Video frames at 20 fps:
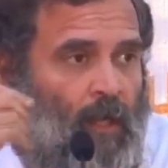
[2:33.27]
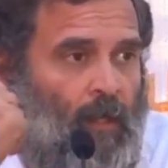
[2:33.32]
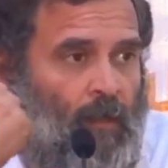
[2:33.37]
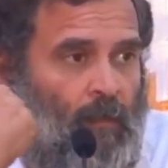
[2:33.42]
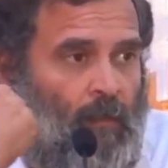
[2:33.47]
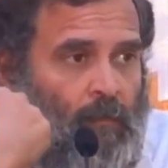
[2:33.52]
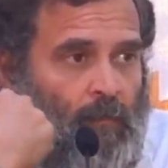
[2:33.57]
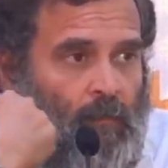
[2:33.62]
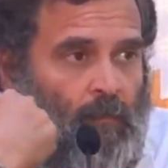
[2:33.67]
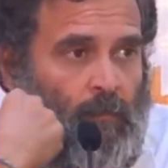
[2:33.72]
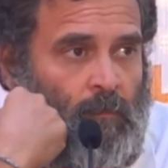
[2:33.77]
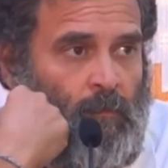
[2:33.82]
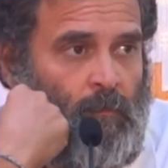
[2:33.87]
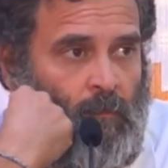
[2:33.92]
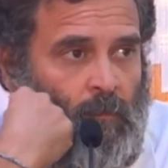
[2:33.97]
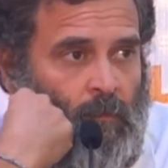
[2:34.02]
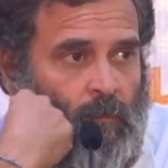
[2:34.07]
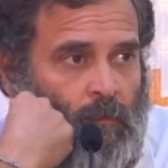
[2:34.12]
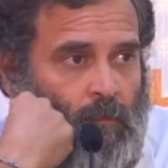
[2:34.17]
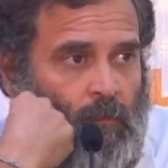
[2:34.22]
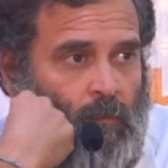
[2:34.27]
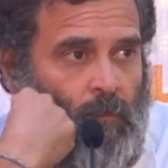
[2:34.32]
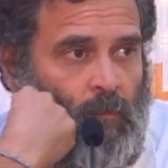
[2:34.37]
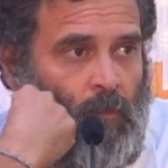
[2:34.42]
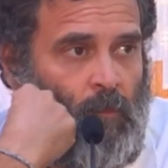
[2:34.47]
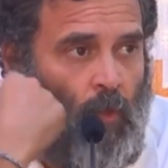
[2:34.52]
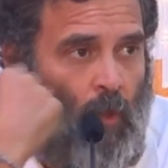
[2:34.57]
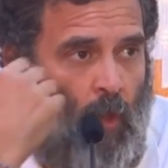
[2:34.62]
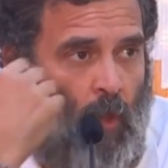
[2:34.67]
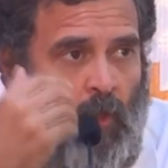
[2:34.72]
हैं
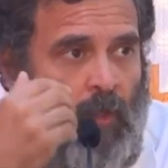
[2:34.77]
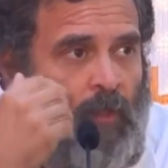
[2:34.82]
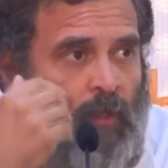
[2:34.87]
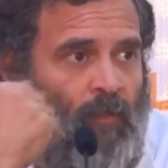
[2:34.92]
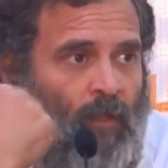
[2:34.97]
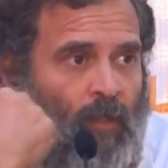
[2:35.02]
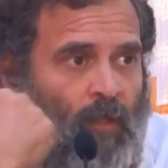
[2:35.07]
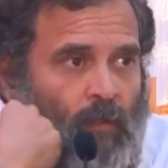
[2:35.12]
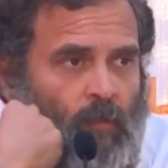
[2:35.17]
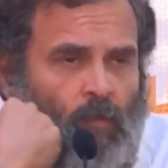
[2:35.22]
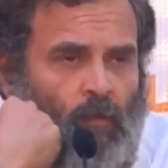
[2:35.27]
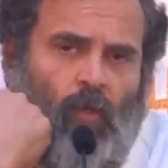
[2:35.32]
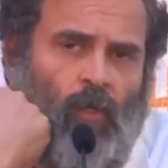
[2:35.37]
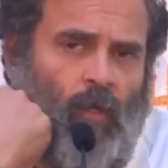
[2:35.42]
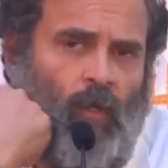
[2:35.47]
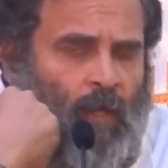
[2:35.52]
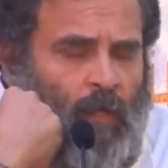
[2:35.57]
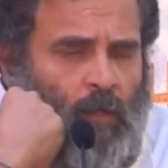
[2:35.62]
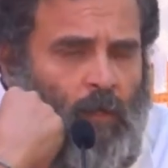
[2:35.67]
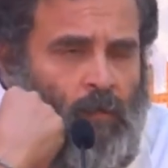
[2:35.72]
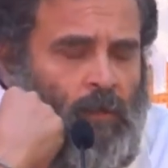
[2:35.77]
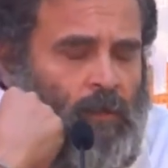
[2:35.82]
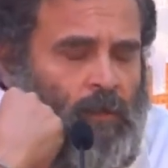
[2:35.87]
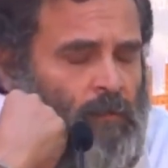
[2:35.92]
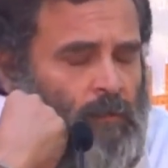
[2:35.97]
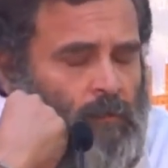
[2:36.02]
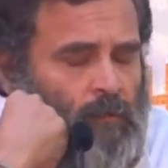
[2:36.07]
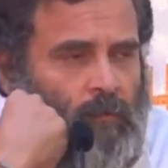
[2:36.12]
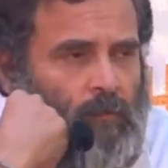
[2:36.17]
जो कांग्रेसी हैं उनको ये मालूम है